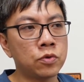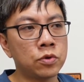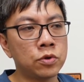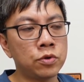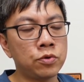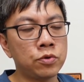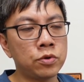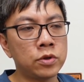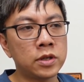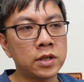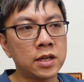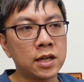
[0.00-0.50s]
我
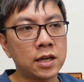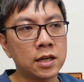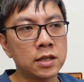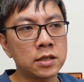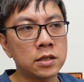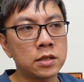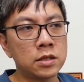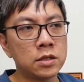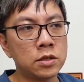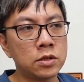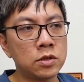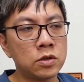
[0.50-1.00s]
觉得它
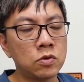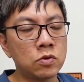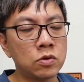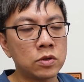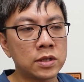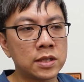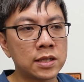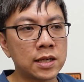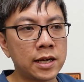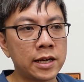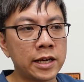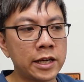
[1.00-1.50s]
是落
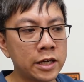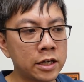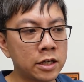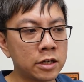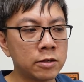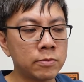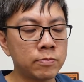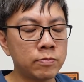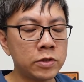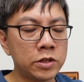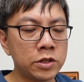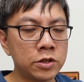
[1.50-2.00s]
在一
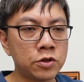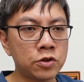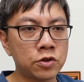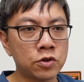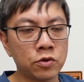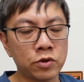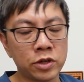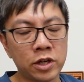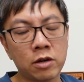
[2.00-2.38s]
个比手